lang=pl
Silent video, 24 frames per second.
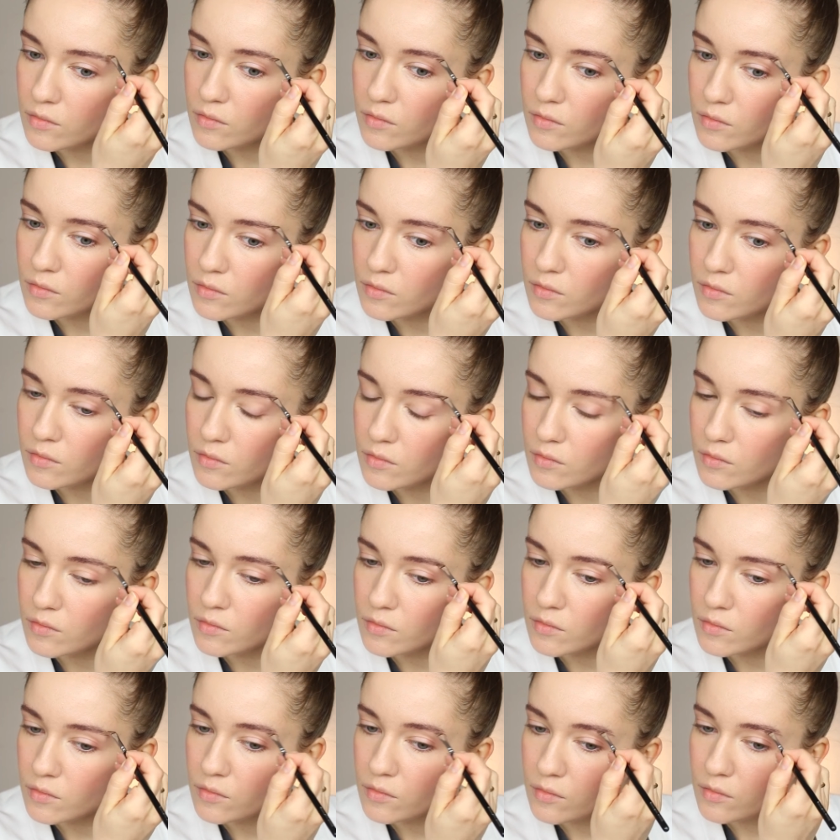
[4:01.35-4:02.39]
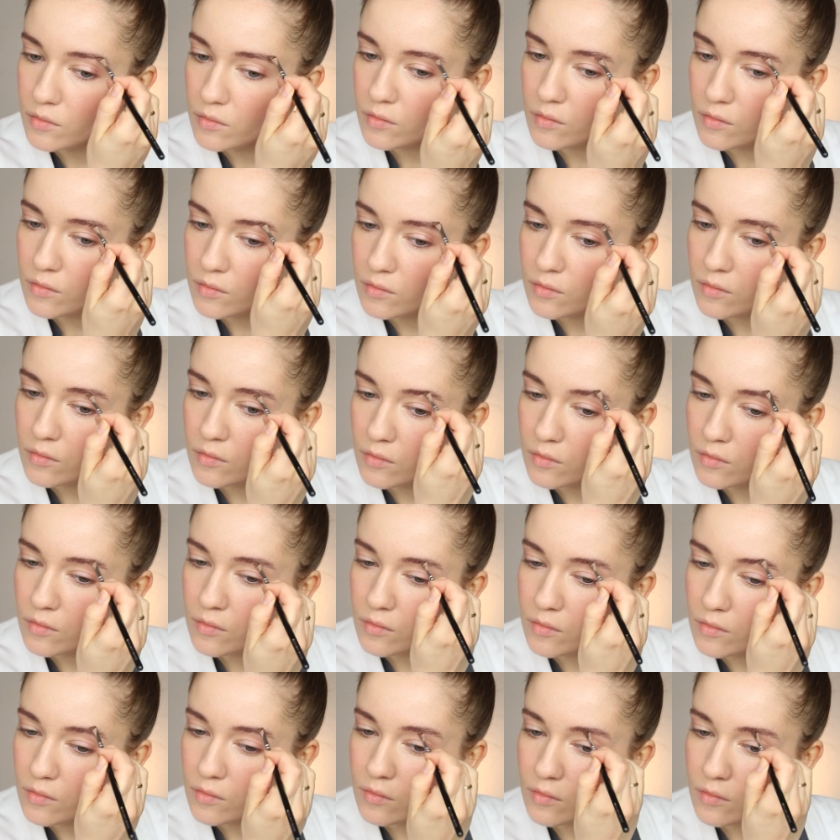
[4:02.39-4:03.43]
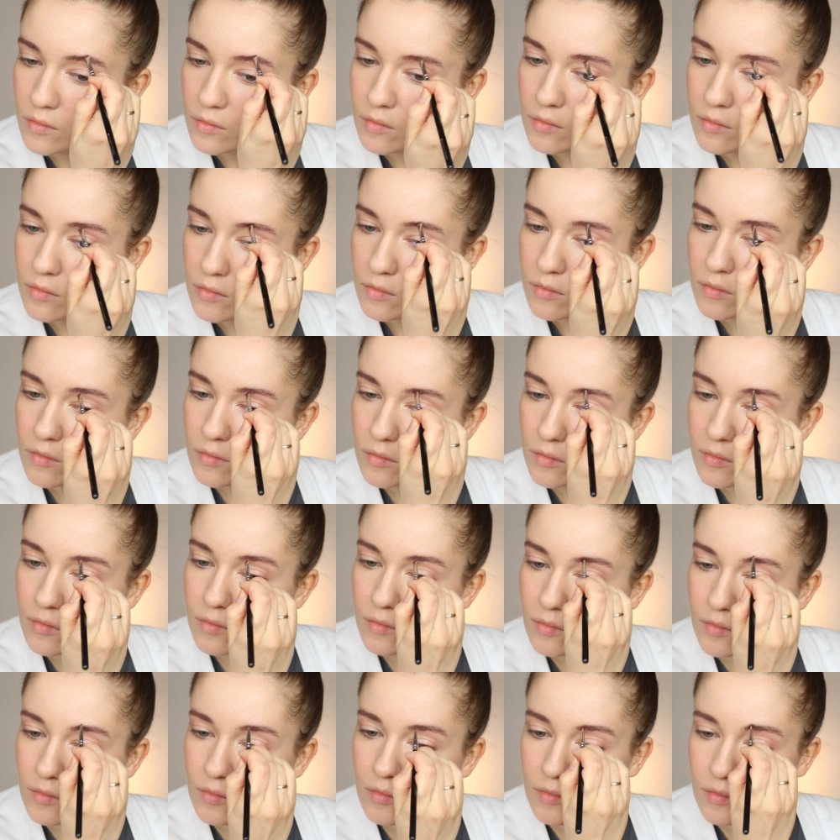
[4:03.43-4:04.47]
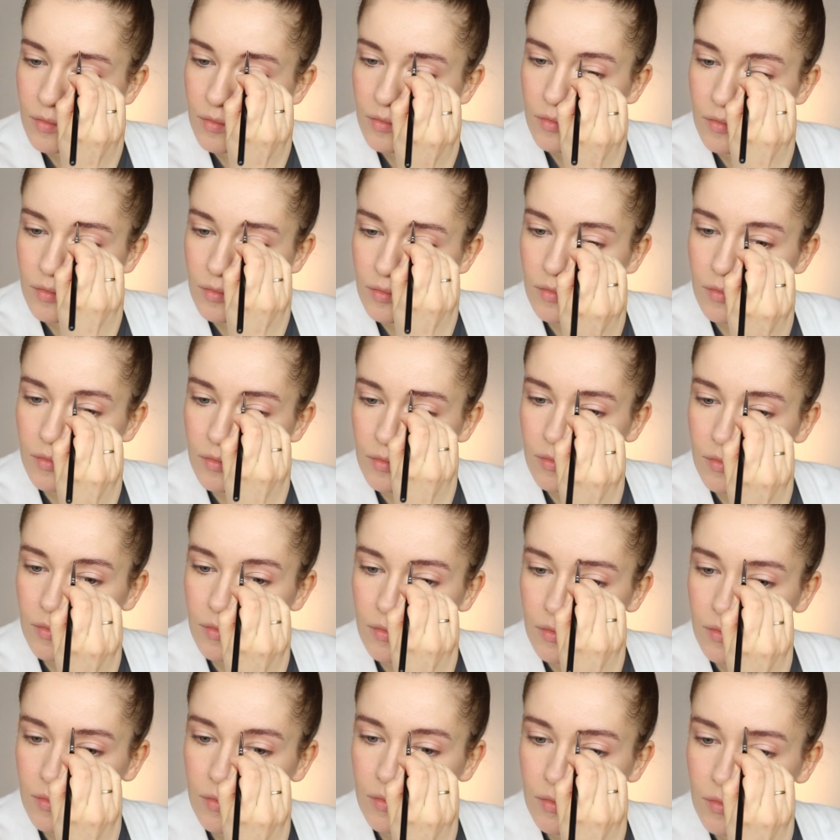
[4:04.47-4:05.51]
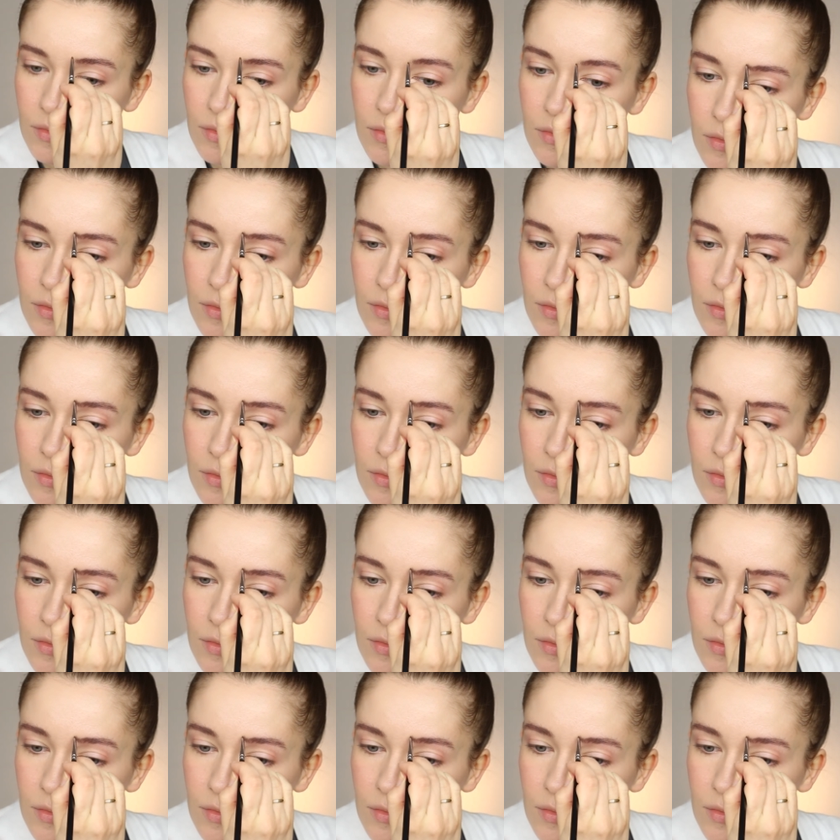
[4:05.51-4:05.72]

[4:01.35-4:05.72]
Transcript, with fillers: się, że już nie mamy czasu, to te brwi i tak wyglądają ok.